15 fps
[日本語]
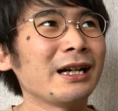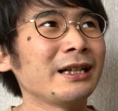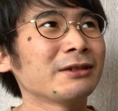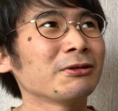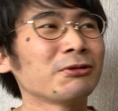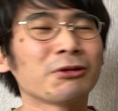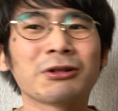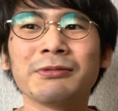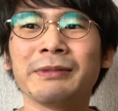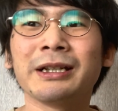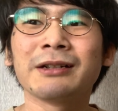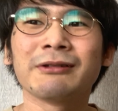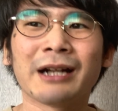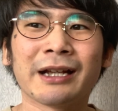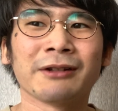えーと、6人
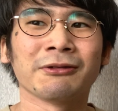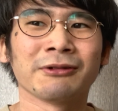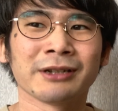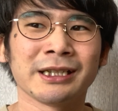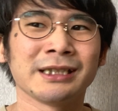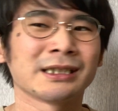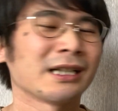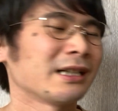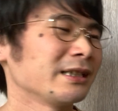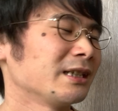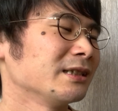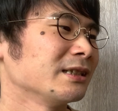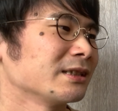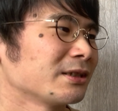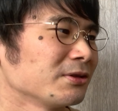ぐらいの議員さんがいた
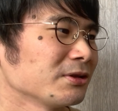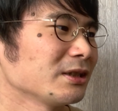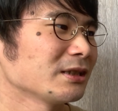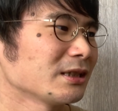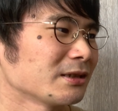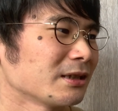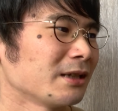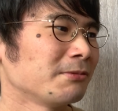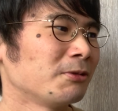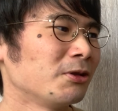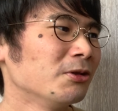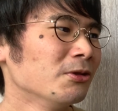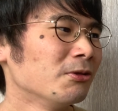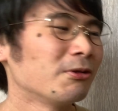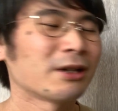んですけど私たち誰も
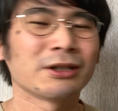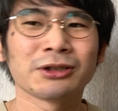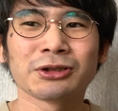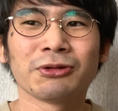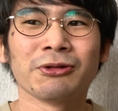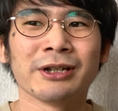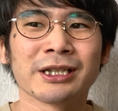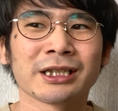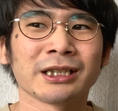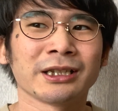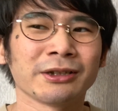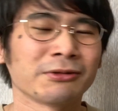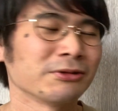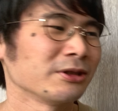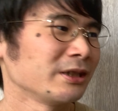他の人を応援したと
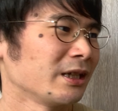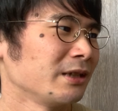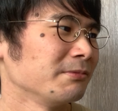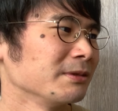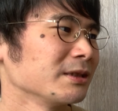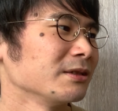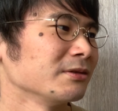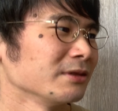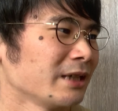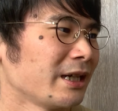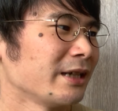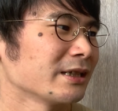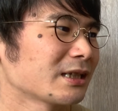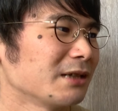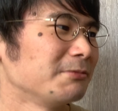いうことになりますの
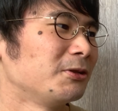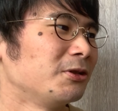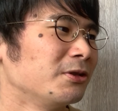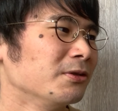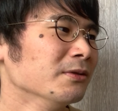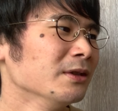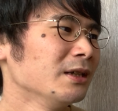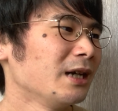でしかも